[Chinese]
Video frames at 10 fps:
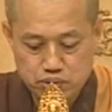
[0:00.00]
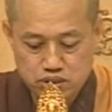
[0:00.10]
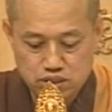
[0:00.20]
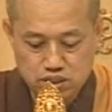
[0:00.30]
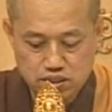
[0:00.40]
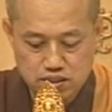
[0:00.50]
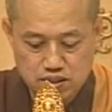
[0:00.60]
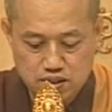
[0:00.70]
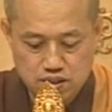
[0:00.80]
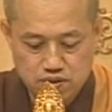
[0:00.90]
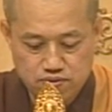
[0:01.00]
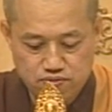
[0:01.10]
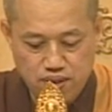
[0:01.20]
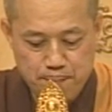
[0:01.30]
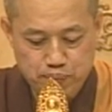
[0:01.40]
不思。
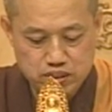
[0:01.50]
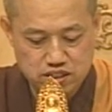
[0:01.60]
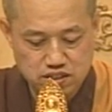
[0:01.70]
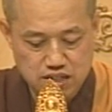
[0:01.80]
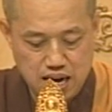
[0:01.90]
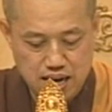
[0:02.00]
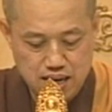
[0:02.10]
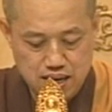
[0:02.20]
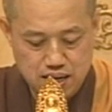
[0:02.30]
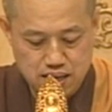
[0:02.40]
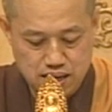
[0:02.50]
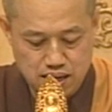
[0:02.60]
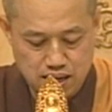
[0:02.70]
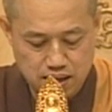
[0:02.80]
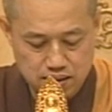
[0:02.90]
饭不吃了，
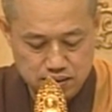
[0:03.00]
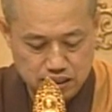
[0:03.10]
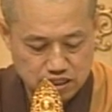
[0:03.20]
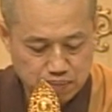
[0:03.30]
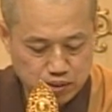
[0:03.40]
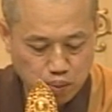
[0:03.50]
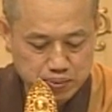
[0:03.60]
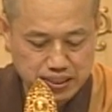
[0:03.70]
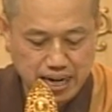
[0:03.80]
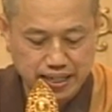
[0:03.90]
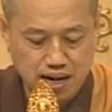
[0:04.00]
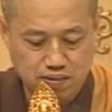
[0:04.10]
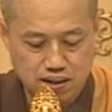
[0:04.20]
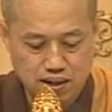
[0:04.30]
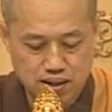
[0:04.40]
啊，你什么都不想
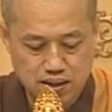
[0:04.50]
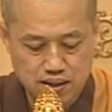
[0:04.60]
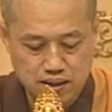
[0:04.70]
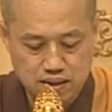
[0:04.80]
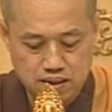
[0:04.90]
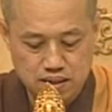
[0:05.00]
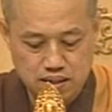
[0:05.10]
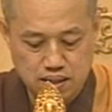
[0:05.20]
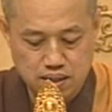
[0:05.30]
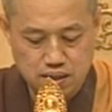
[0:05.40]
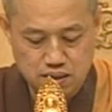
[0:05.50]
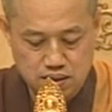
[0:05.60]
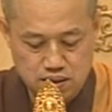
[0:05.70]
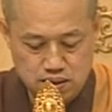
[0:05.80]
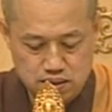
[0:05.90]
要了，啊，
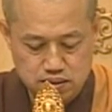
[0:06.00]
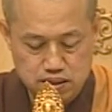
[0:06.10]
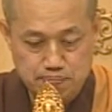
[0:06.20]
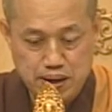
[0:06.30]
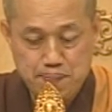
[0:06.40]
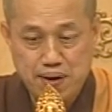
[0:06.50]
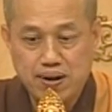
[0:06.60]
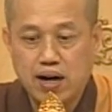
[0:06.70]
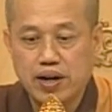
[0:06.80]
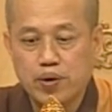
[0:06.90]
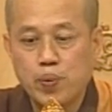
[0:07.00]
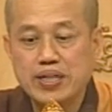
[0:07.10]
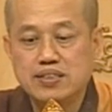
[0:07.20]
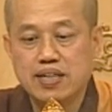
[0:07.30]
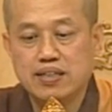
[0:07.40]
你没有办法来
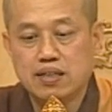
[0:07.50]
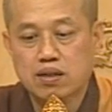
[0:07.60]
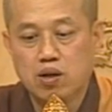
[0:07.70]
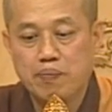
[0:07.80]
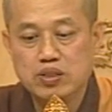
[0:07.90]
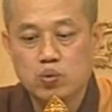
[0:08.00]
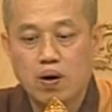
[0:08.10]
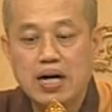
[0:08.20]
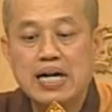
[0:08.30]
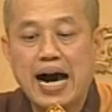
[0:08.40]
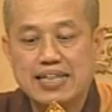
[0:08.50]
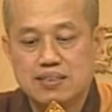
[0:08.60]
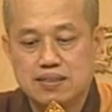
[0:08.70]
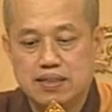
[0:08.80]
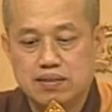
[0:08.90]
会见我们所恩爱
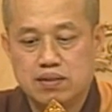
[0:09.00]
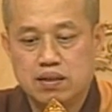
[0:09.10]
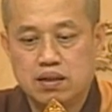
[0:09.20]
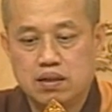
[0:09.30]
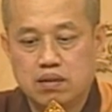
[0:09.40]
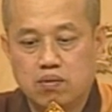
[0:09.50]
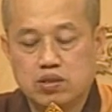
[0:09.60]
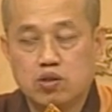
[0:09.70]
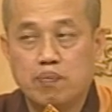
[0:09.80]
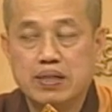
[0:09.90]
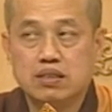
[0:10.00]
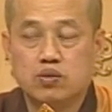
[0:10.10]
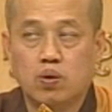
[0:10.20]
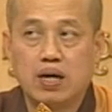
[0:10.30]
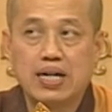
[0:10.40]
的人，或是我们
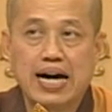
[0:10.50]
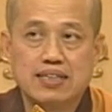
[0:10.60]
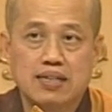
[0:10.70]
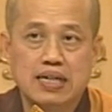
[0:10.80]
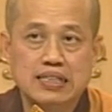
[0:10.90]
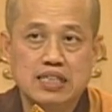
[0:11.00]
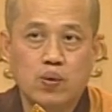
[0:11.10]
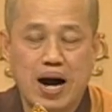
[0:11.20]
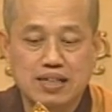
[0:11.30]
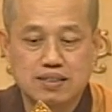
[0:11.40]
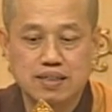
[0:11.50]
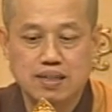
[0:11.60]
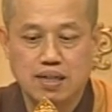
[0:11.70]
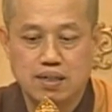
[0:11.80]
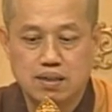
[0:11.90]
所恩爱的人已经往生
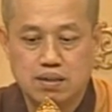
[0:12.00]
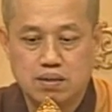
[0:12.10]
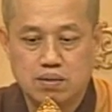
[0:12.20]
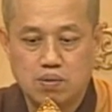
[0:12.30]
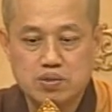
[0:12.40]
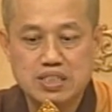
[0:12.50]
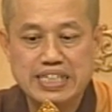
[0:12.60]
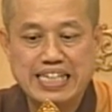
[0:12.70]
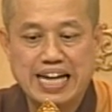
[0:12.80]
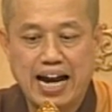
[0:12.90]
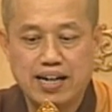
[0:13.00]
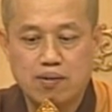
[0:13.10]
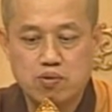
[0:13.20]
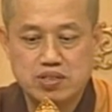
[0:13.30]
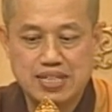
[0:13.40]
了，或是离开了，
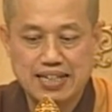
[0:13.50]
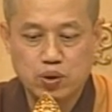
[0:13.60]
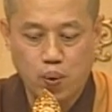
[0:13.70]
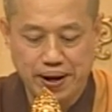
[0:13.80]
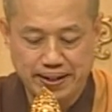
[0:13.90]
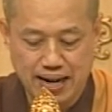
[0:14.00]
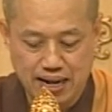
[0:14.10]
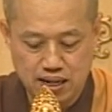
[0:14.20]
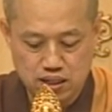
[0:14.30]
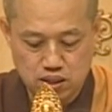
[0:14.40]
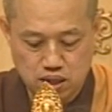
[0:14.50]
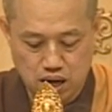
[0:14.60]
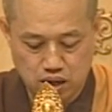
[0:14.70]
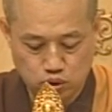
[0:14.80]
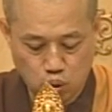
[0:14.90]
或是战乱呐，
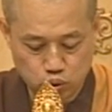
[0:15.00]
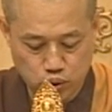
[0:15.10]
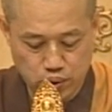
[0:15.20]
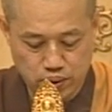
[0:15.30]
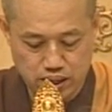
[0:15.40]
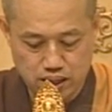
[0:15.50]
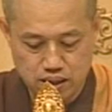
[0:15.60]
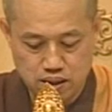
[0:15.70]
啊，走丢了，